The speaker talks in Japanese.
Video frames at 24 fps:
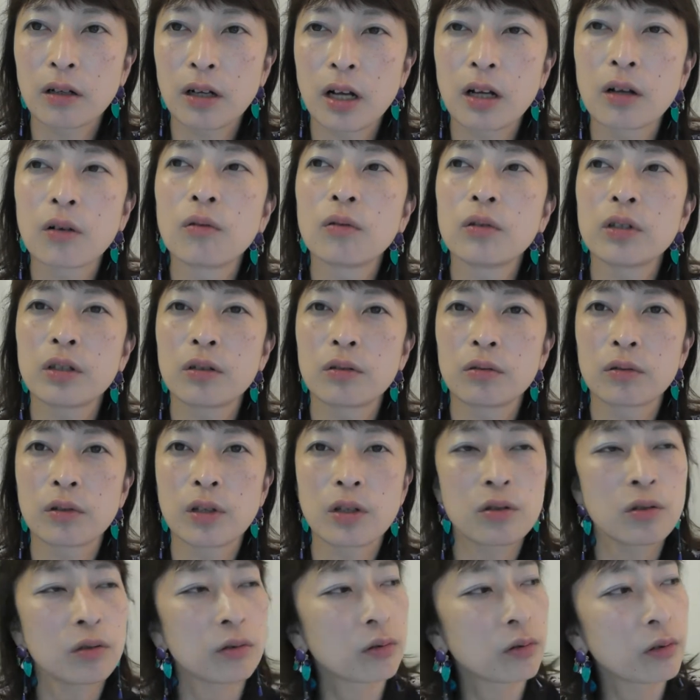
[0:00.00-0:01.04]
光に行くので
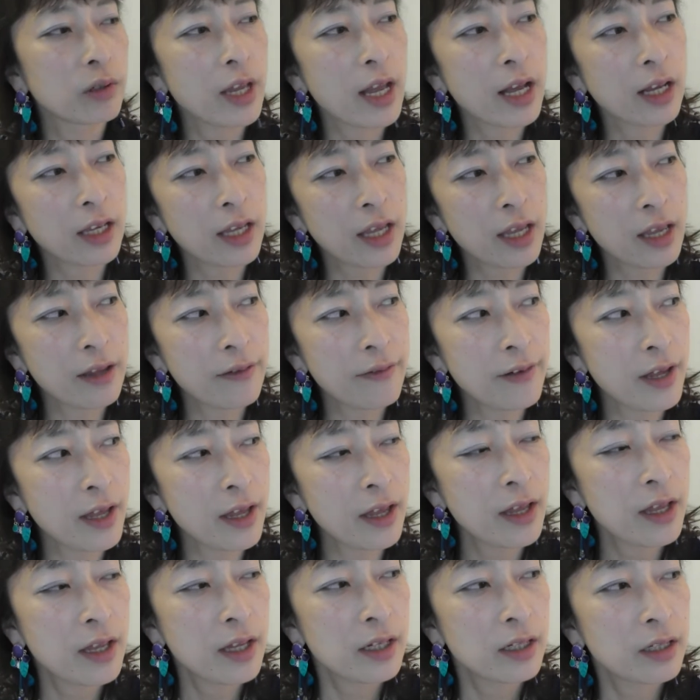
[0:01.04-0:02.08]
ちょっと夜景は